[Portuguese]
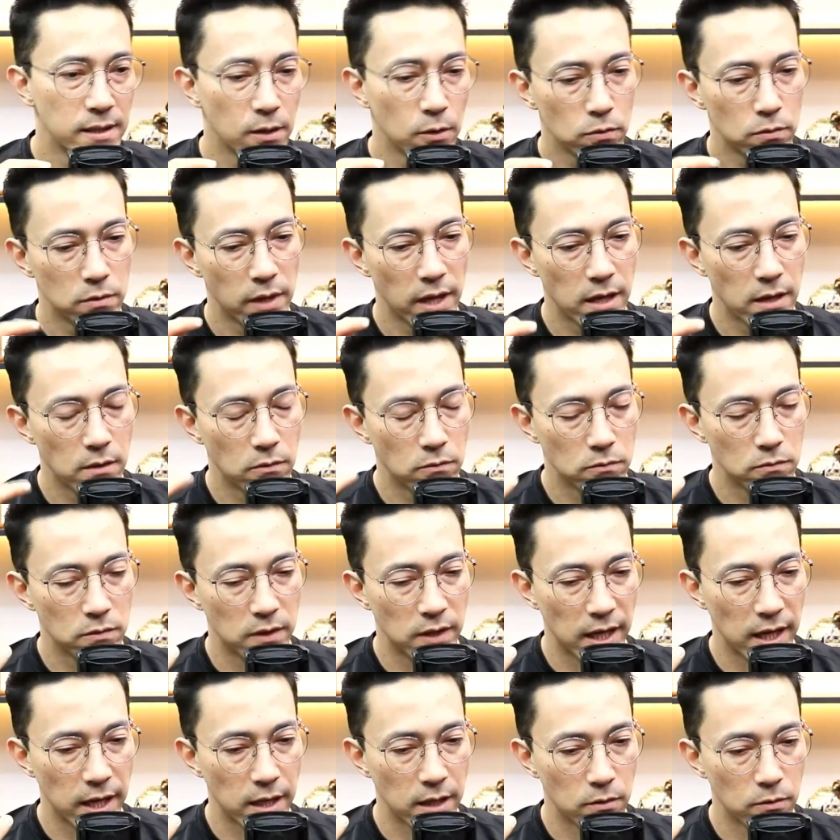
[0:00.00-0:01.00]
se eu tenho um
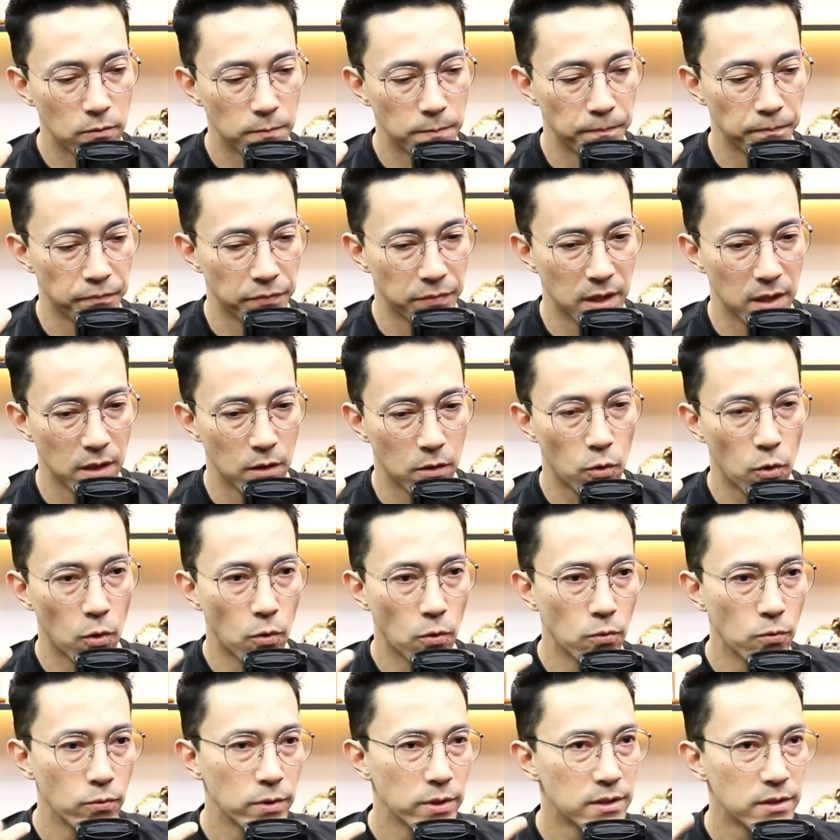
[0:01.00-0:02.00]
treino
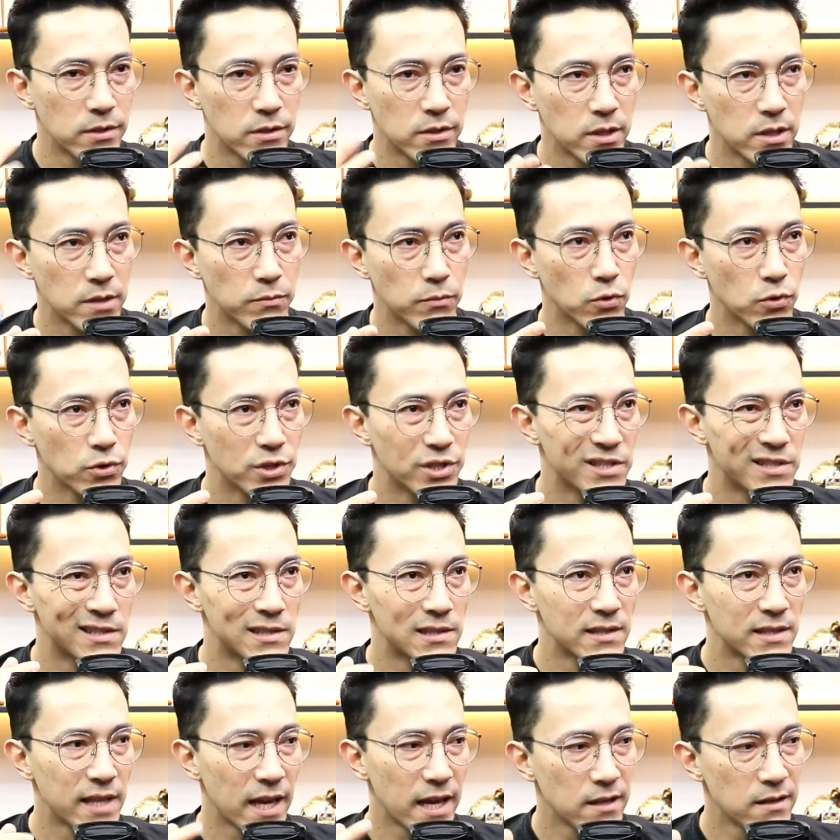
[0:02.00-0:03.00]
com um estímulo de
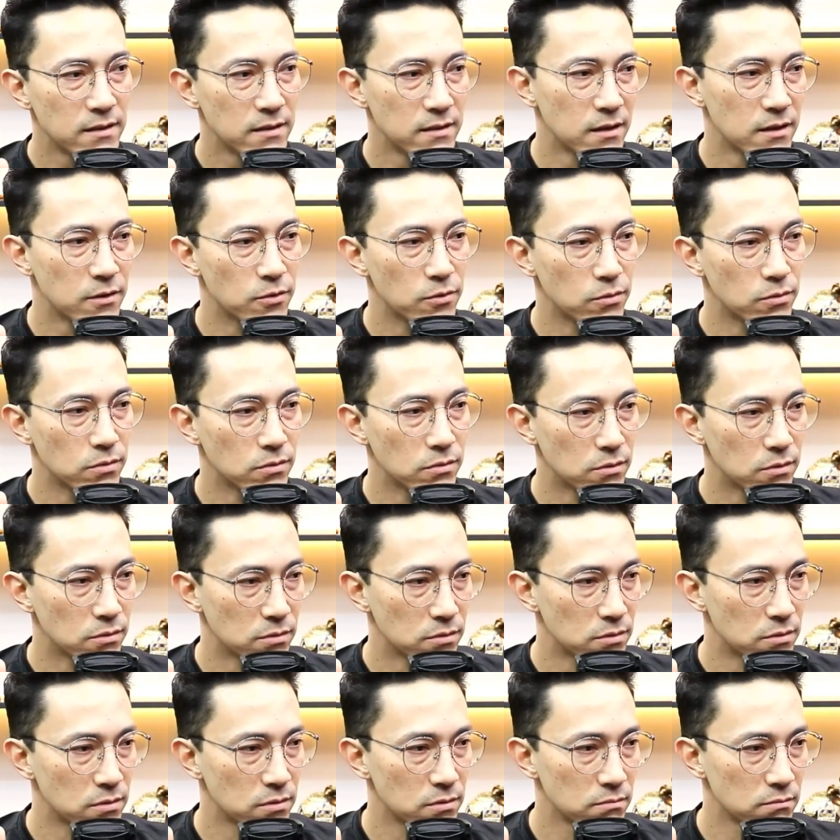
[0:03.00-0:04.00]
6
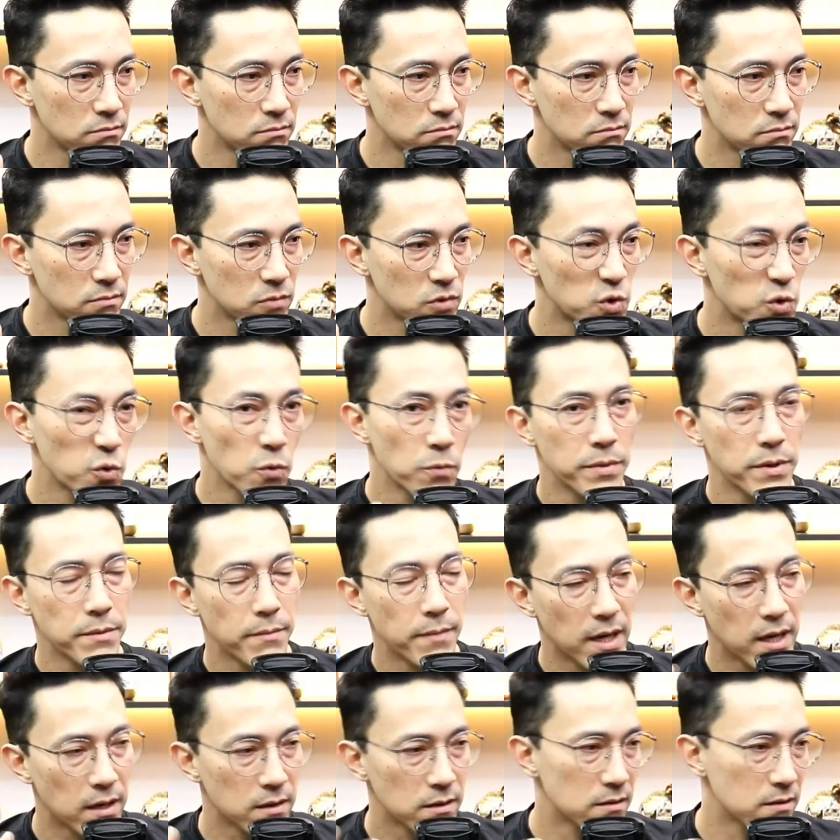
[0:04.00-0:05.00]
segundos,
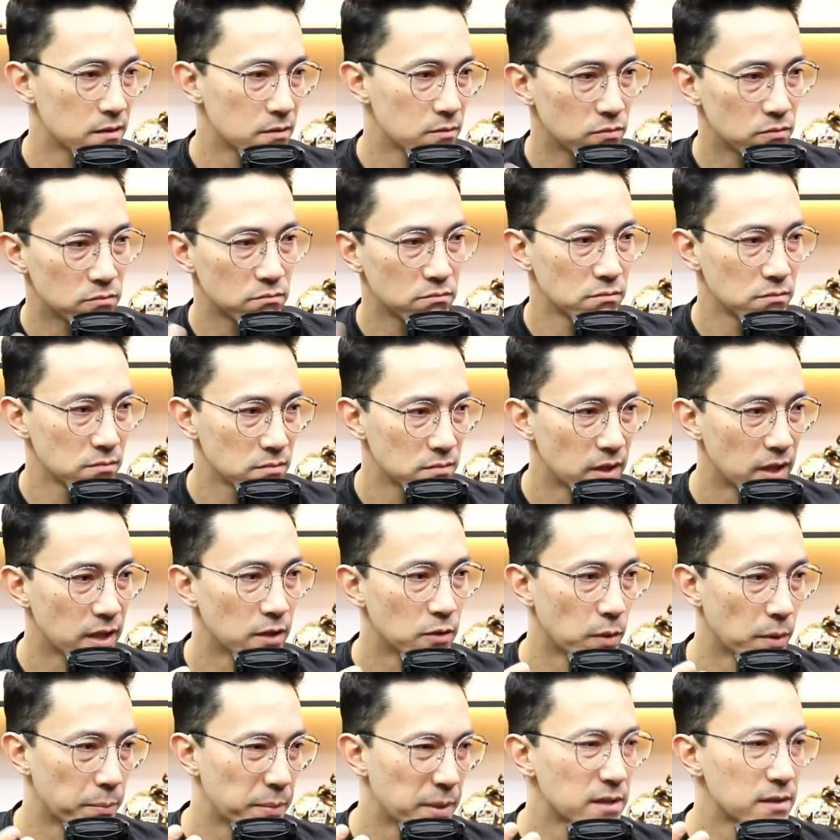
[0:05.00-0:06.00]
submáximo,
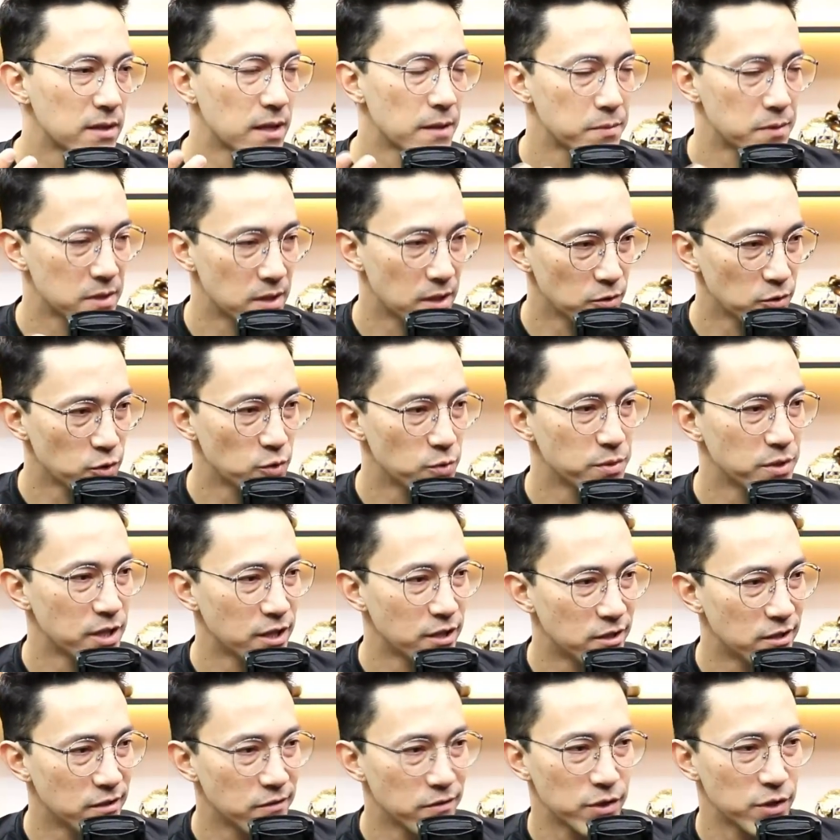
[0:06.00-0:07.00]
né? numa percepção
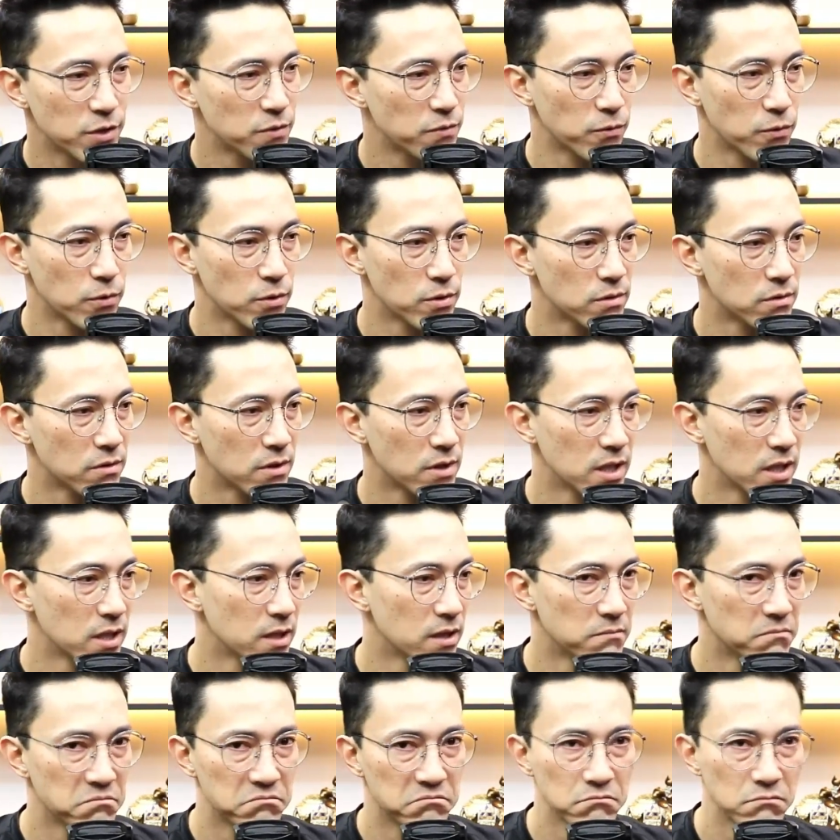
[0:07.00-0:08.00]
subjetiva de esforço
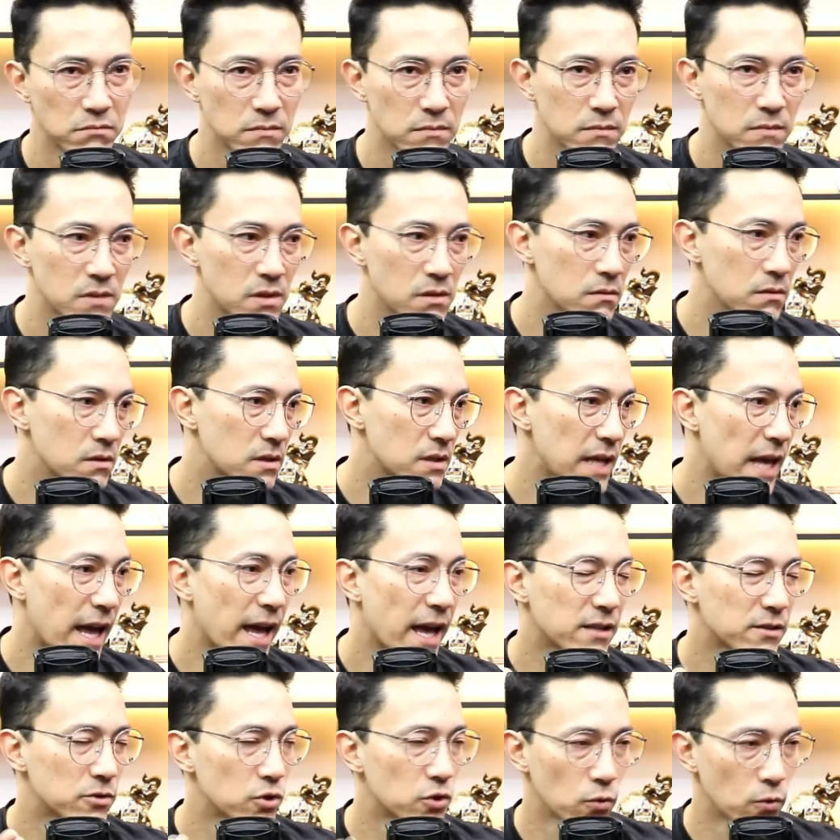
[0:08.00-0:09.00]
ali,
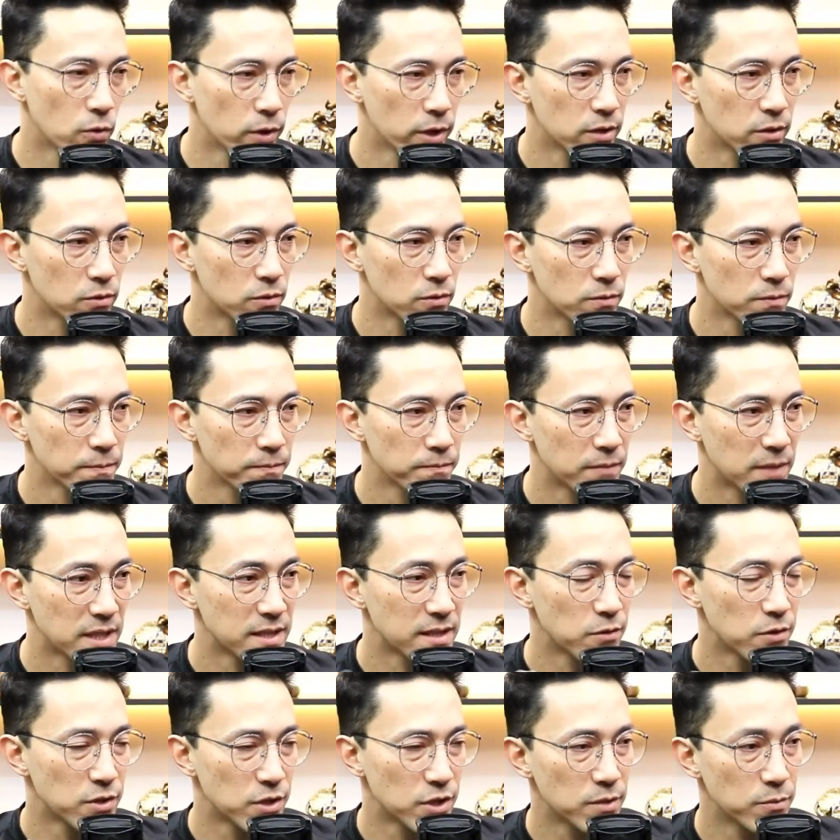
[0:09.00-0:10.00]
7, 8,
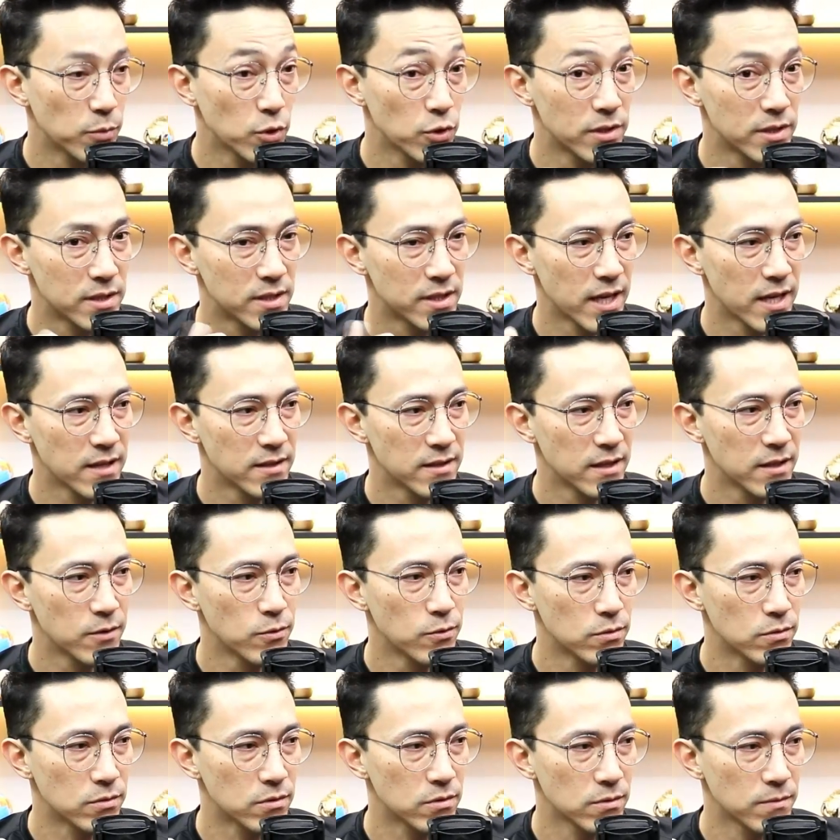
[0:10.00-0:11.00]
mas é um estímulo de 6
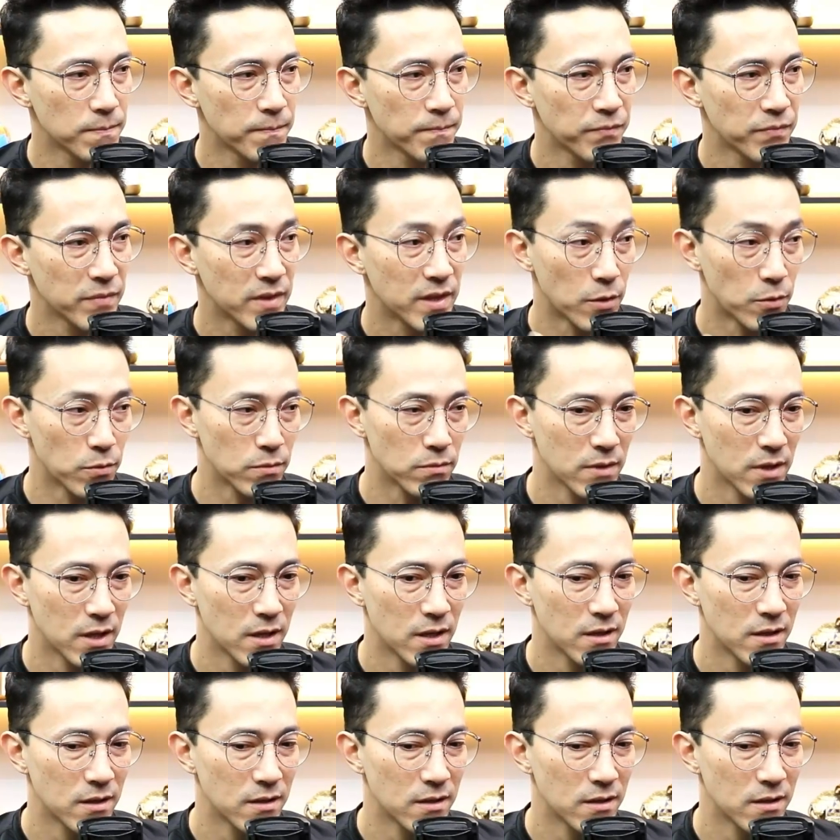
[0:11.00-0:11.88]
segundos. Então,